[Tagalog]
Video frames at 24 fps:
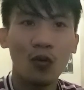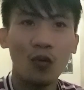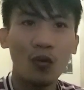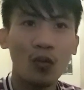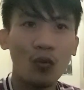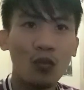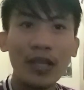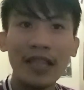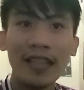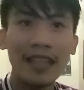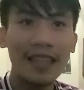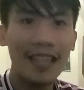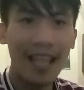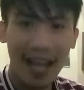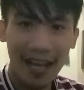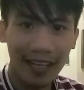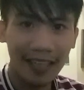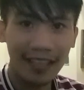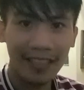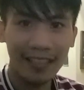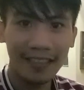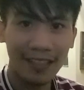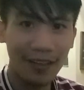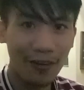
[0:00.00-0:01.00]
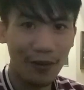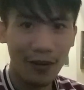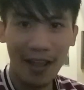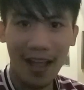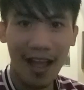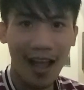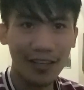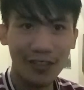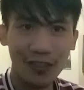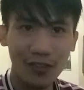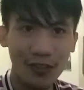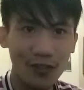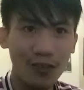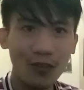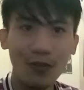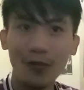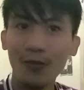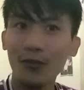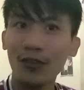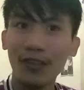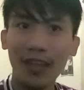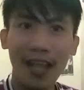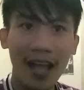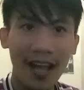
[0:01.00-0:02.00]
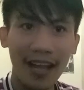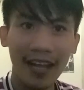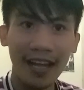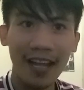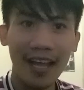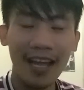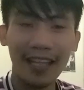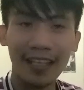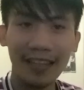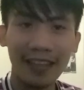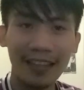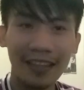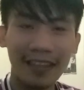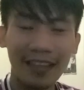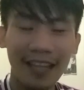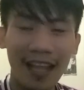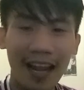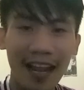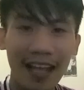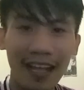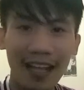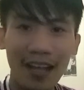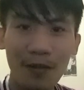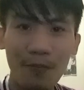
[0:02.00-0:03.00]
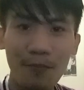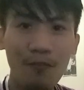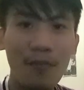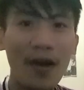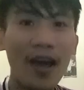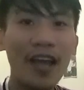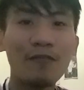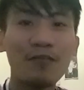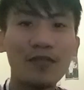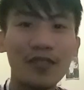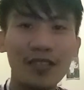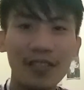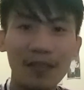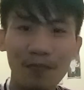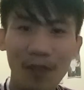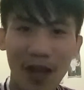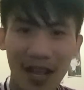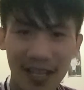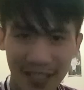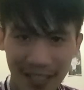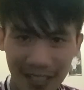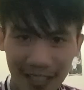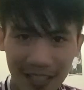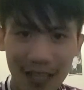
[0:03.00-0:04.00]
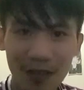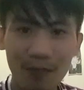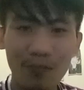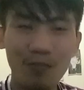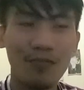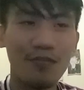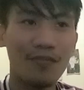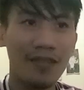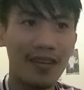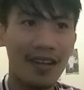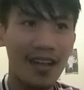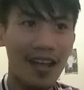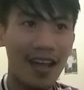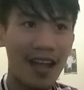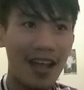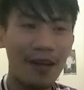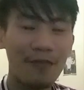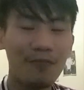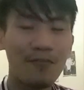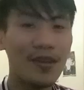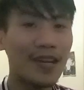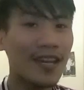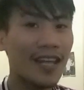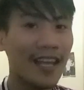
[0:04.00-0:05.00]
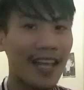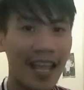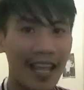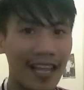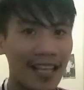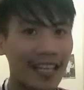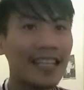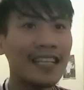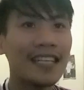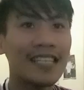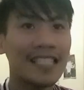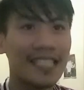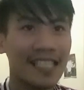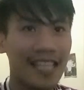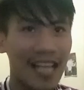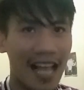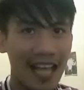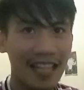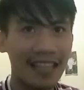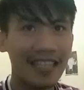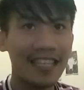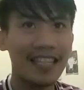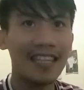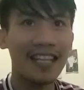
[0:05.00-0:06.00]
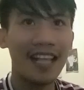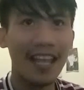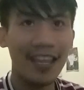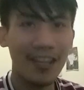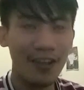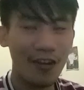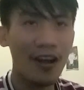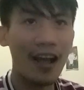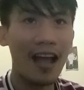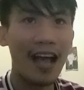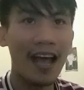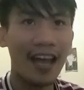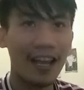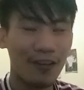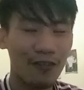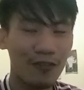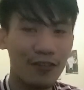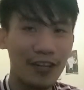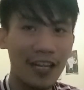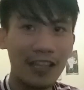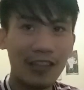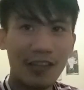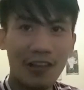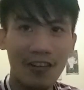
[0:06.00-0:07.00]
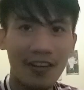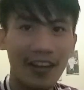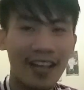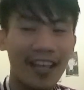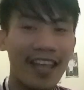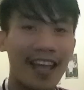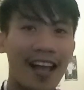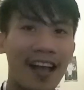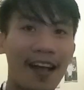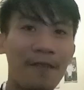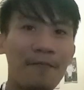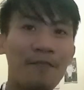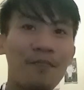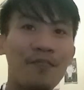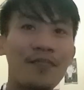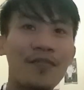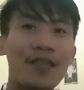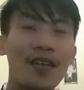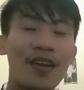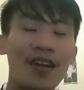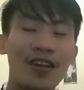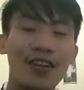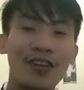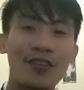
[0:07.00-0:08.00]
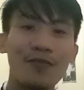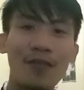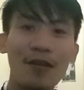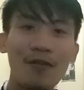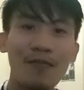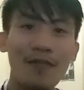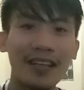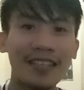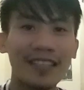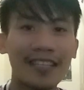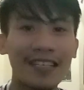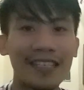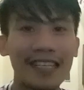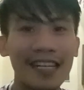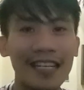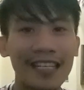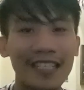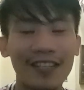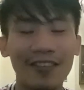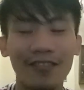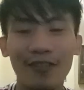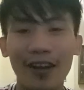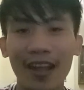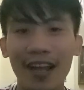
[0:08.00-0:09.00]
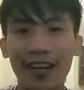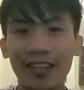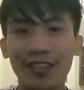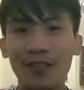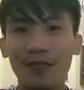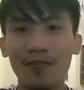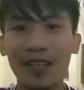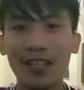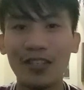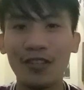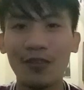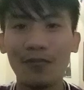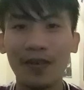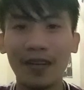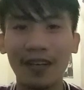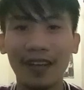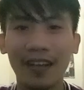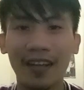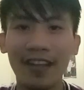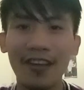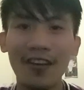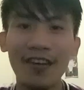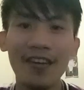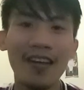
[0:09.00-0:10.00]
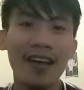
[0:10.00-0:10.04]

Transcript: windang na reaction, lutang at talagang vibes positive ang binigay sa atin ngayong araw nito. Kaya may mga suggestion reaction video pa kayo,